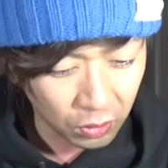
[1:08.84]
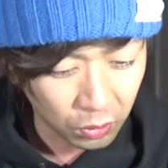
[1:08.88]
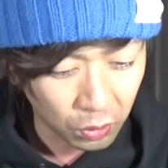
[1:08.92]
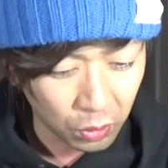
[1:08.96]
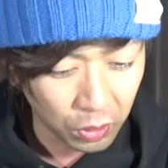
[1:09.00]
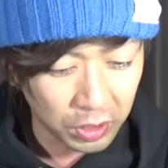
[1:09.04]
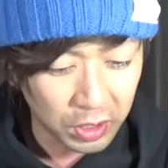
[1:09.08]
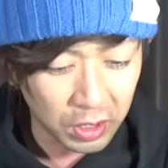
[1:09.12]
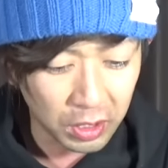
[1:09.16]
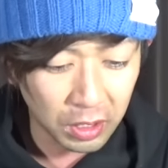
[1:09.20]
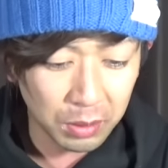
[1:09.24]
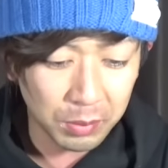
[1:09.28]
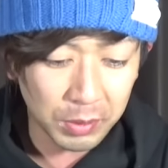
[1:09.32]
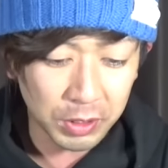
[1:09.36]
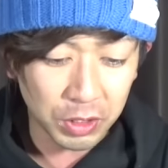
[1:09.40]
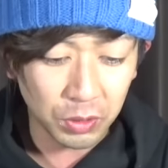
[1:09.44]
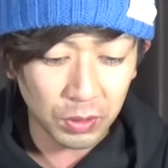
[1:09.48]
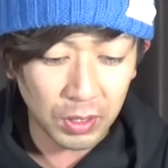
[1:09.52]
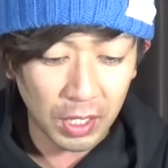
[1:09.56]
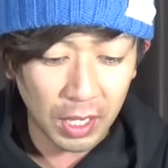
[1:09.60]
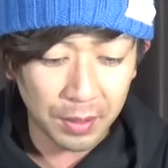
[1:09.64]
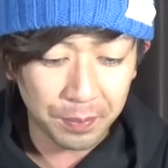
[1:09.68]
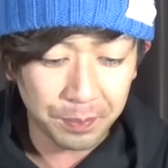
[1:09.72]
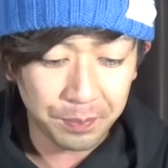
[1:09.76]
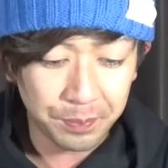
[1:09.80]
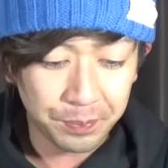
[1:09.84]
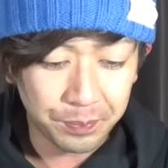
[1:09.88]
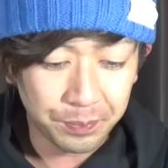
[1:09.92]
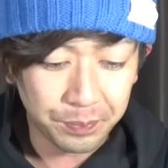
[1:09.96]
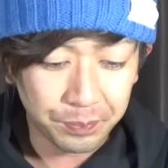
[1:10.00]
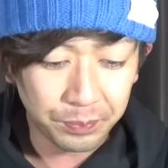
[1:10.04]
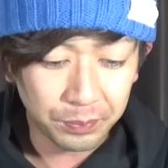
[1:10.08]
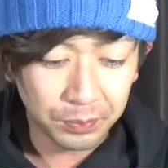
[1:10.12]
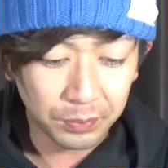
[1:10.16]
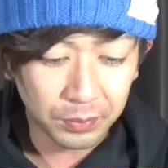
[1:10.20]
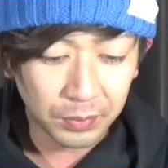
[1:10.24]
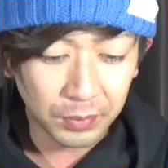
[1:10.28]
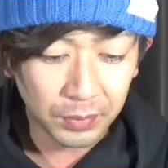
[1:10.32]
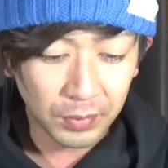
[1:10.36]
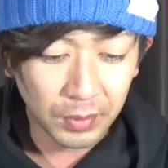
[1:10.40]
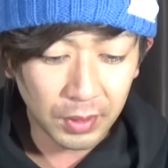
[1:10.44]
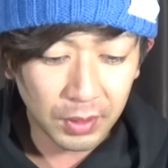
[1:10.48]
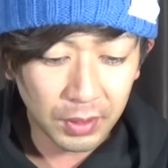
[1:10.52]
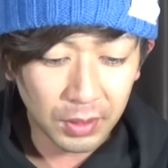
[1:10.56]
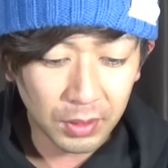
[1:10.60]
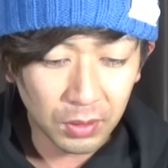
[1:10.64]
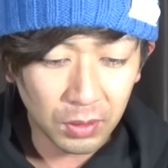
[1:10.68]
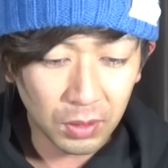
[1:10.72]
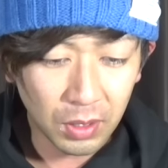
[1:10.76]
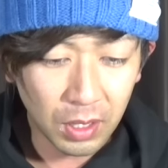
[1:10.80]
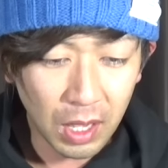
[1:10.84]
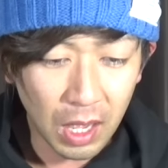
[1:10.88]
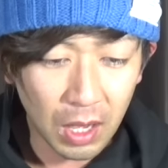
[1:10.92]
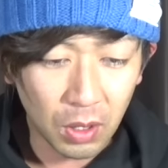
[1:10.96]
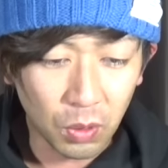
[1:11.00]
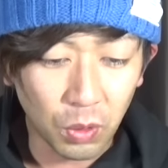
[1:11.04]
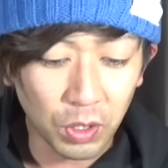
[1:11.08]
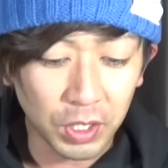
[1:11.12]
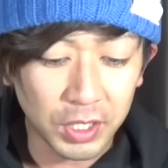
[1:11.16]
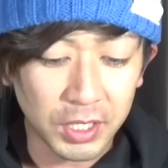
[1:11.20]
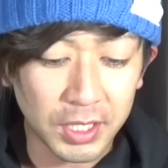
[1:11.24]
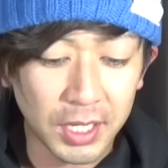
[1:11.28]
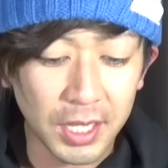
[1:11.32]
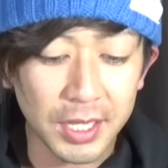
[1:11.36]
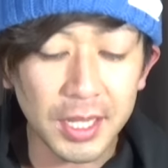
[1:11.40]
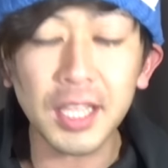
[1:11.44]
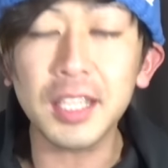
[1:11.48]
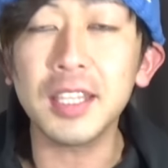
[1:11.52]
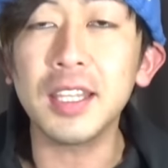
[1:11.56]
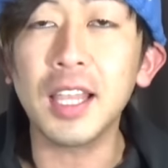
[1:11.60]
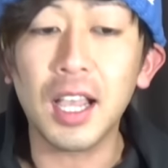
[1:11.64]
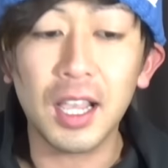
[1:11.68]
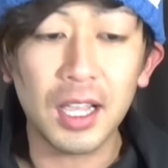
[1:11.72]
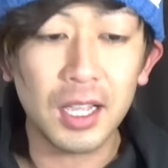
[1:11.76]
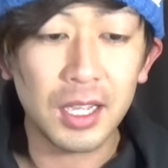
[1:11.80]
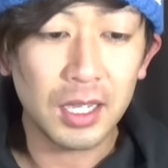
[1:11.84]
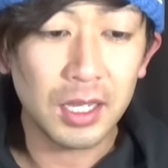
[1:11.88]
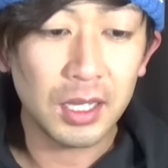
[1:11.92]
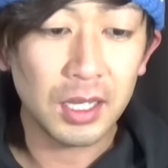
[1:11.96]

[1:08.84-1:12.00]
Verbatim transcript: 声聞いてみましょうか。あ、声聞けないんだ。